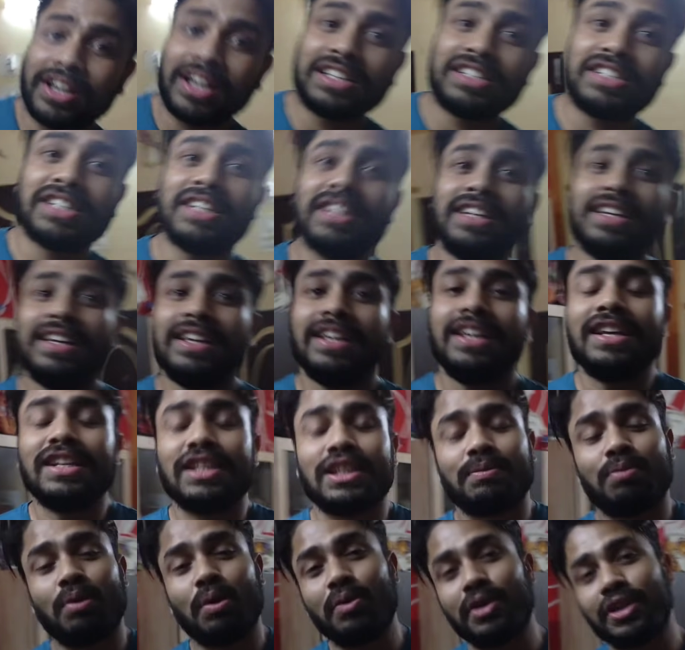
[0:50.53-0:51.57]
আমার কাছে
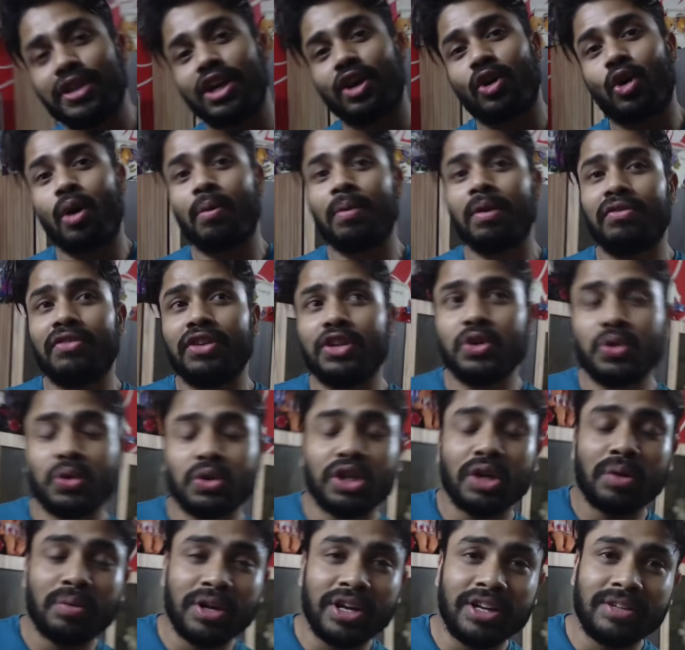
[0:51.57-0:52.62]
যে প্রবীরটা কবে ভিডিও
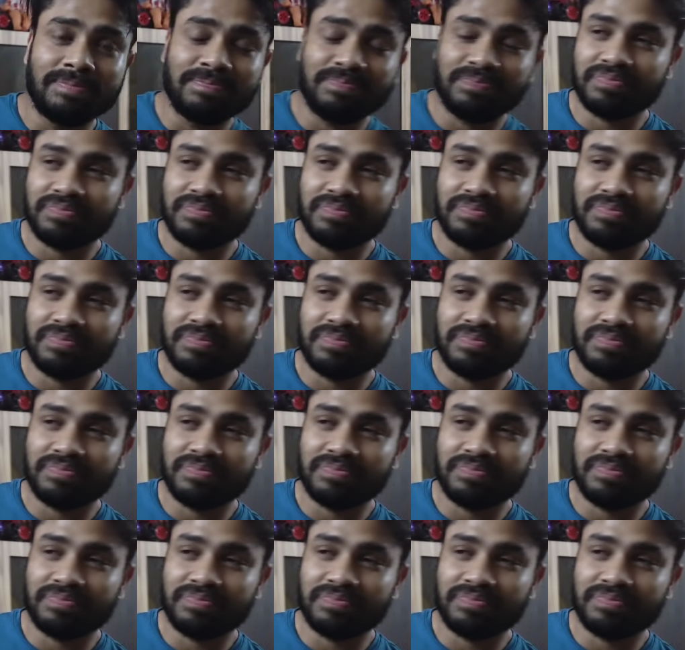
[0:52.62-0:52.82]
দেবে